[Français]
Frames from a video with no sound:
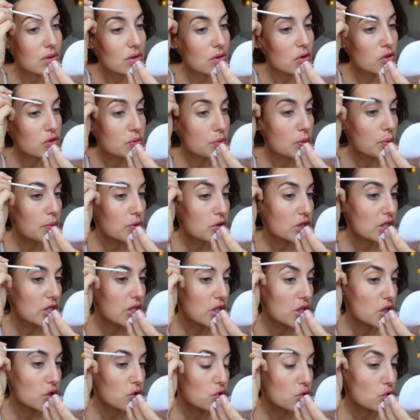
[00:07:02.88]
En ce moment,
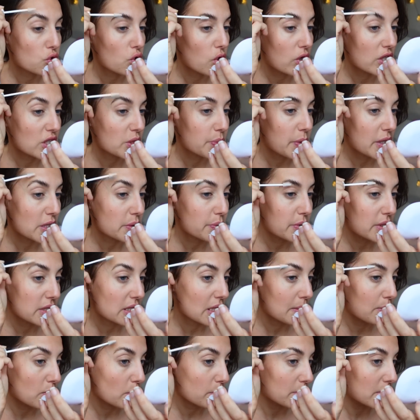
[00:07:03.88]
je corrige pas
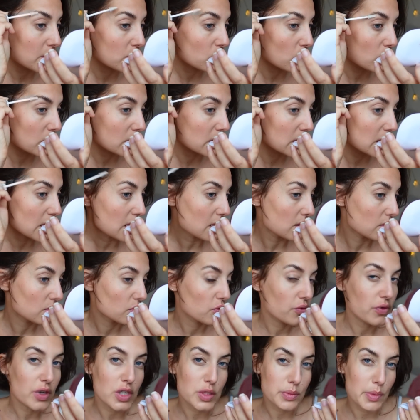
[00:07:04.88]
spécialement mes sourcils.
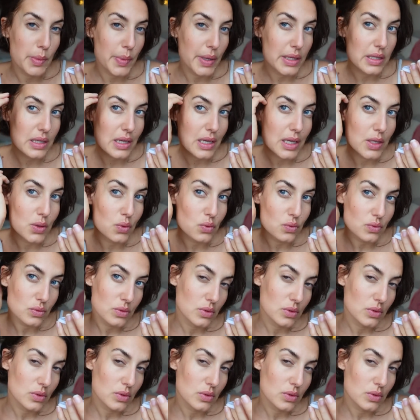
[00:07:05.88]
Enfin, je mets pas de crayon.